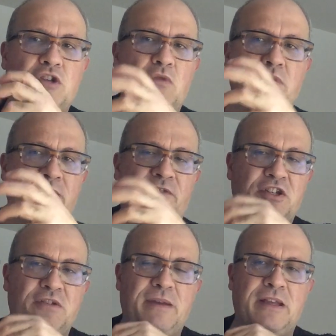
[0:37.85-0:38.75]
c'è un
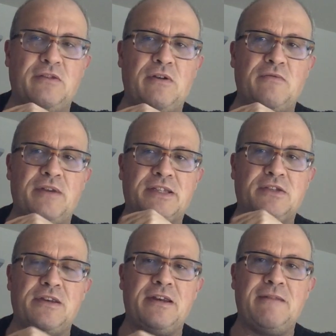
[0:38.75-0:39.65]
rifacimento a una
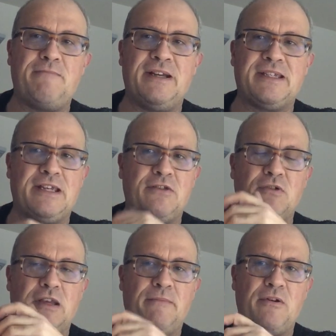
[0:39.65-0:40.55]
storia del
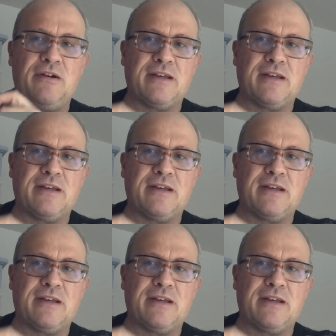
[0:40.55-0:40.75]
passato che, però,